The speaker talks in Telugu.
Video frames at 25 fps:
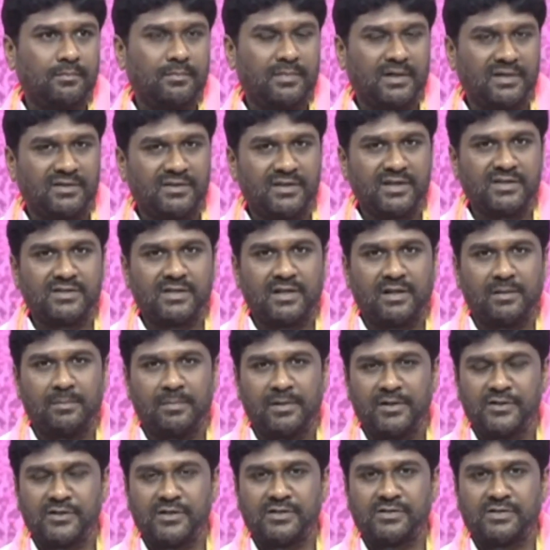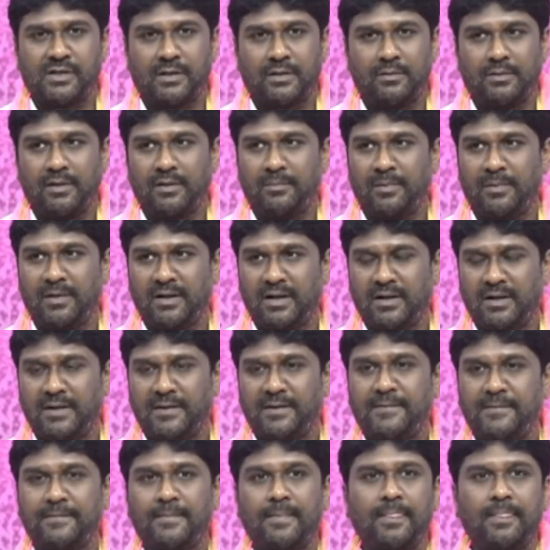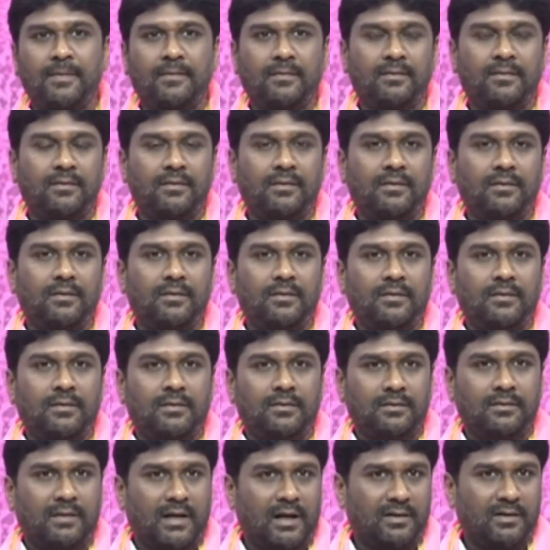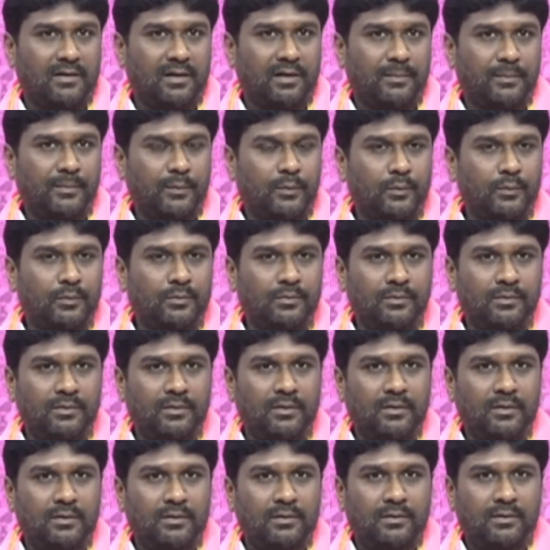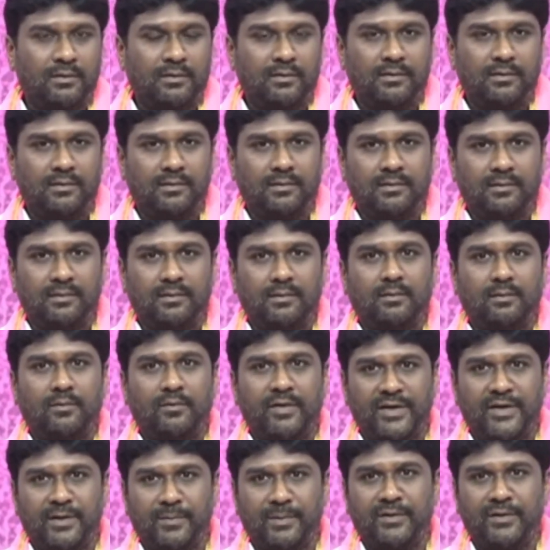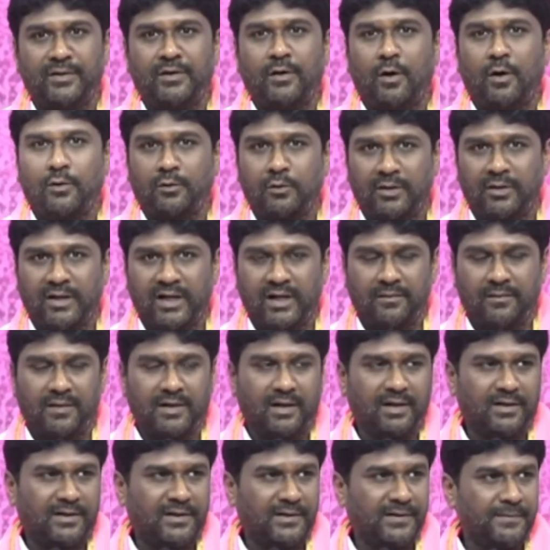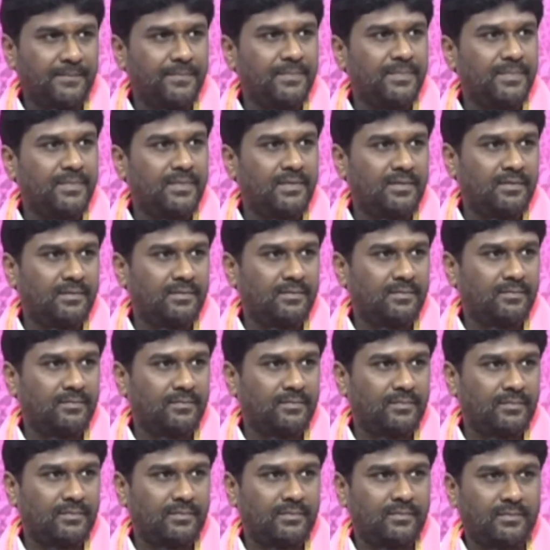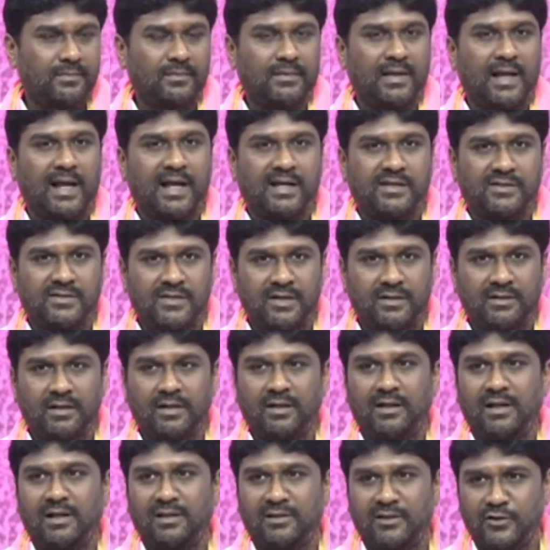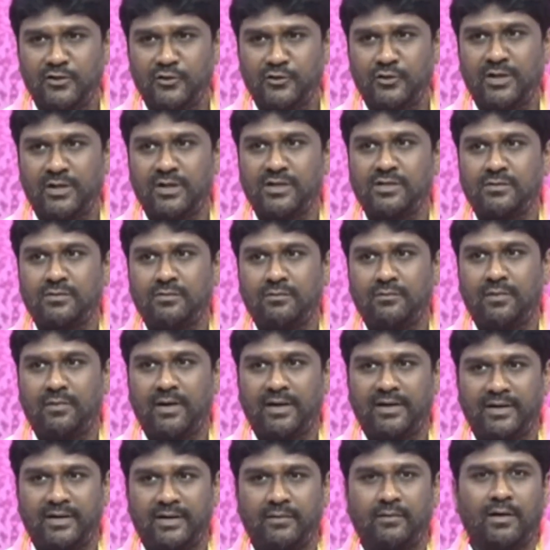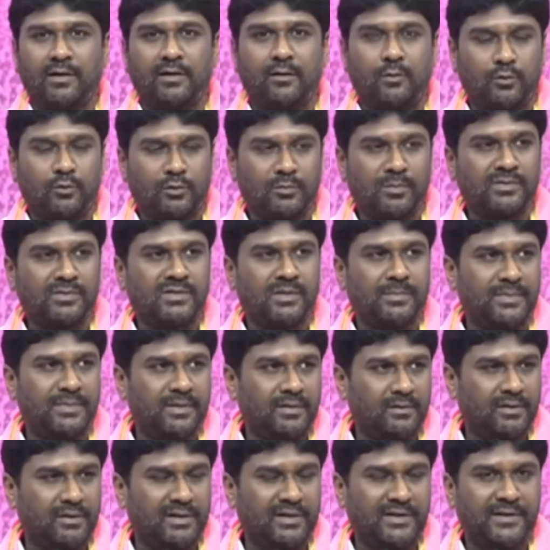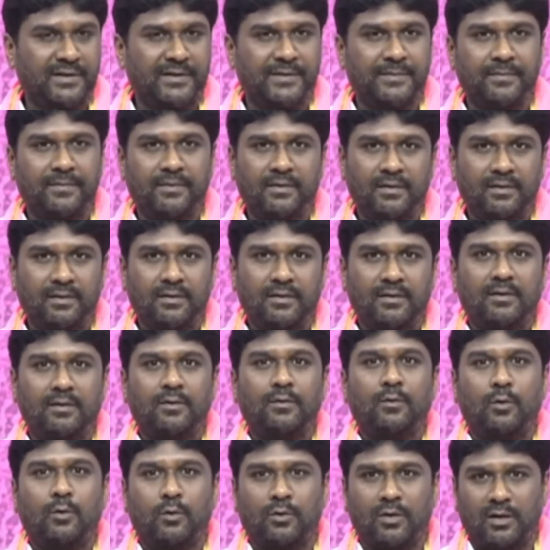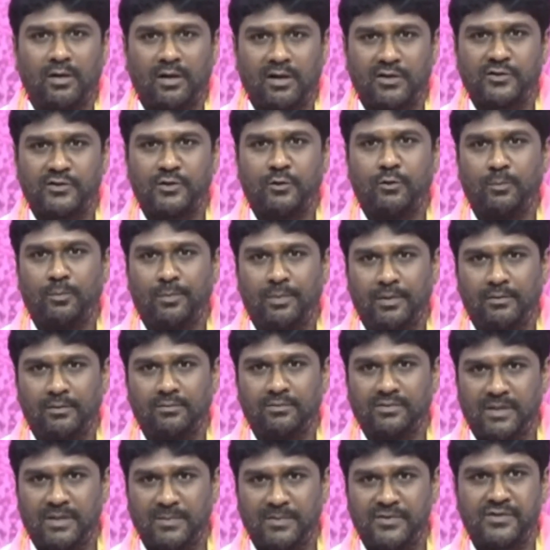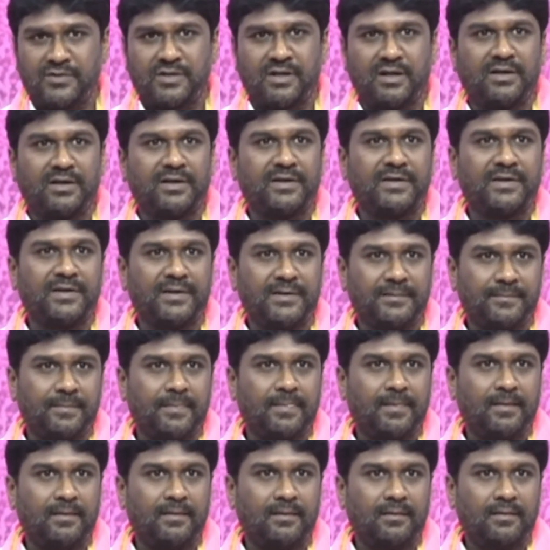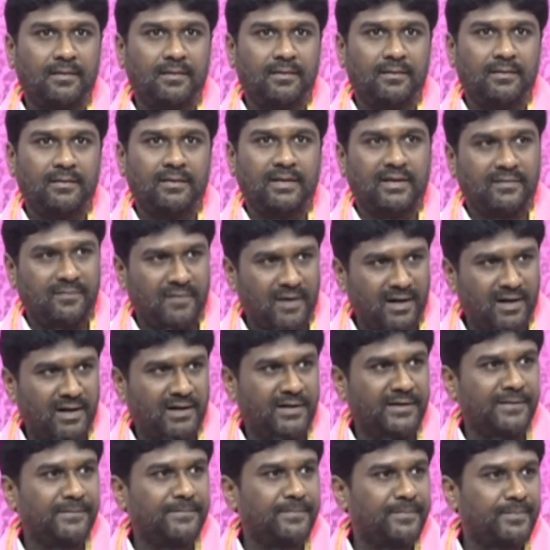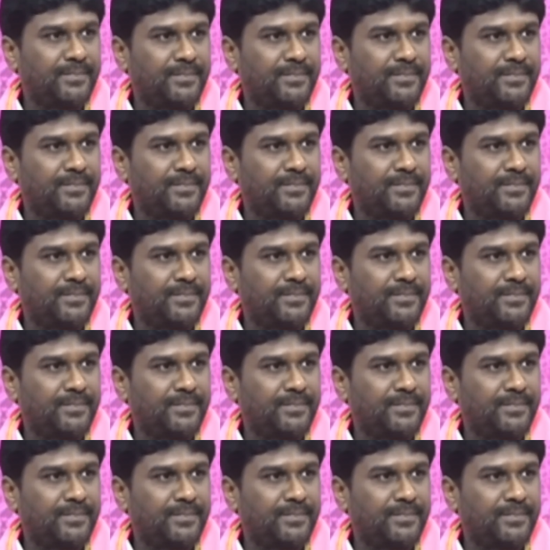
బర్త్డే సెలబ్రేషన్ సందర్భంగా దాదాపు వెయ్యి మంది ఆటో డ్రైవర్లకి యాక్సిడెంటల్ హెల్త్ ఇన్సూరెన్స్ వారికి వారి కుటుంబ సభ్యులకి ఒక లక్ష రూపాయలు సంవత్సరానికి ఇవ్వాలని